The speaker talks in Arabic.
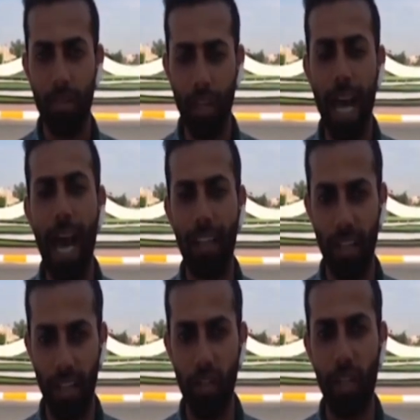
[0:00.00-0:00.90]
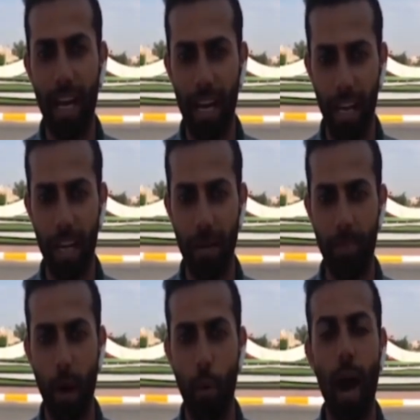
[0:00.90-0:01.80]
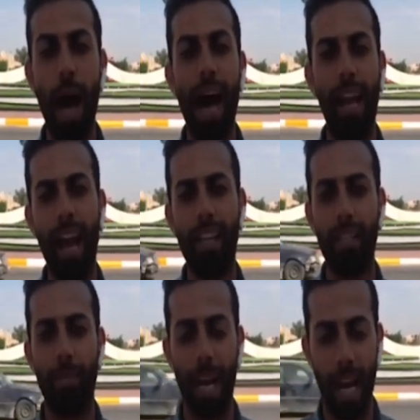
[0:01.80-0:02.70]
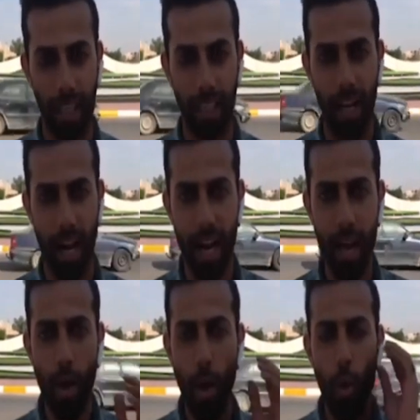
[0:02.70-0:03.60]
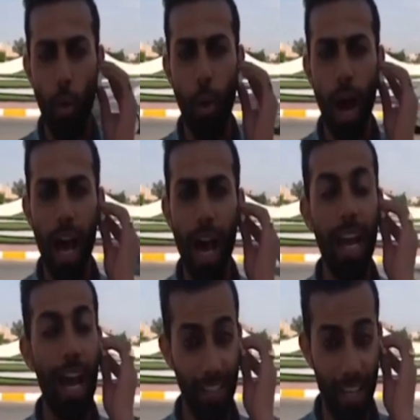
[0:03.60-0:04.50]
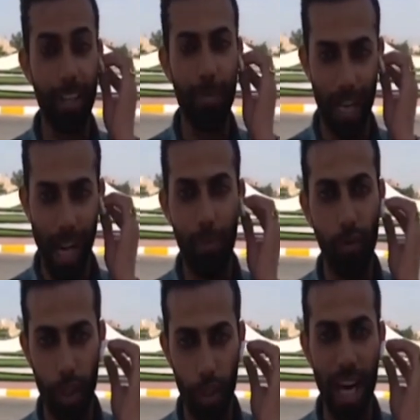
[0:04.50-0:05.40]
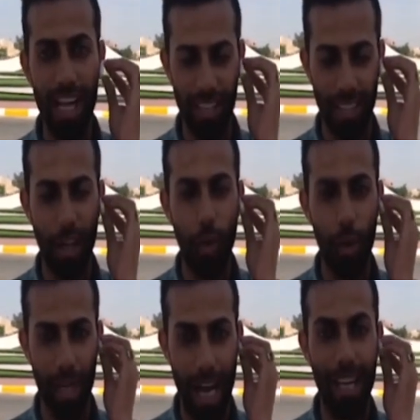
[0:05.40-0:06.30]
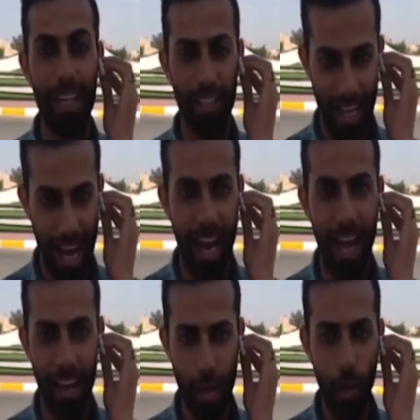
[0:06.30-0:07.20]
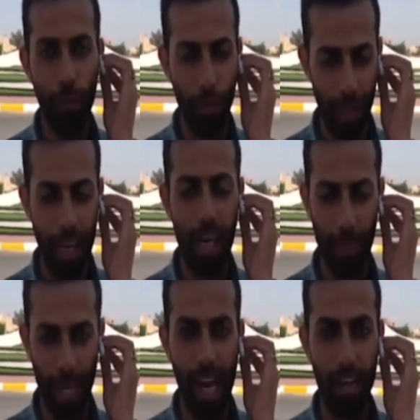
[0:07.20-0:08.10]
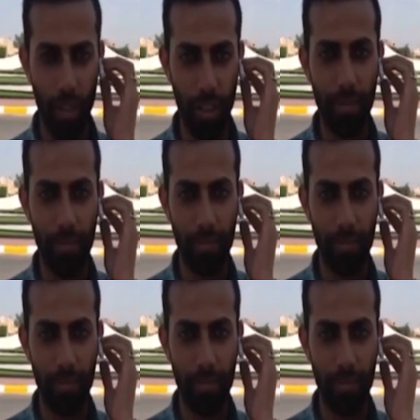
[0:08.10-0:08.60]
ساعة النصر القريبة والحسم الأخيرة والعديد من المفاجآت ستكون على الساحة في القريب العاجل